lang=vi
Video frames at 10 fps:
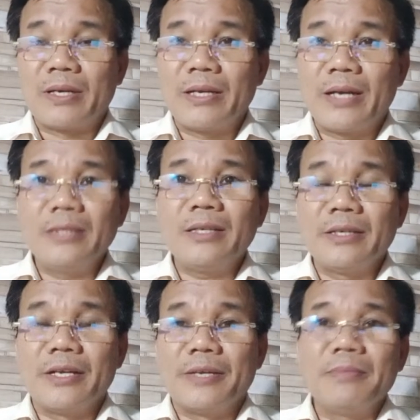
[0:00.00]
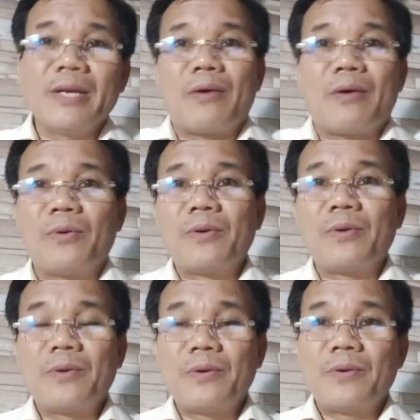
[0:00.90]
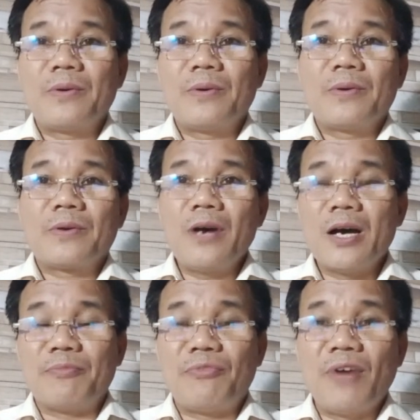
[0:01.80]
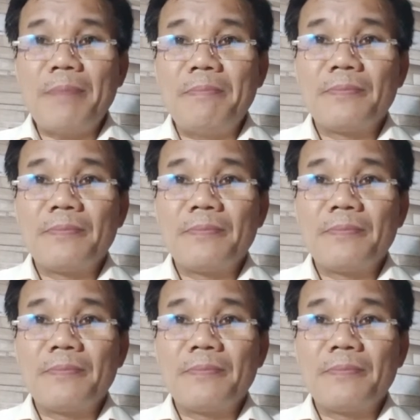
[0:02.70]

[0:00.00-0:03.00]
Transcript: đi đến cái điểm nào nó hợp pháp.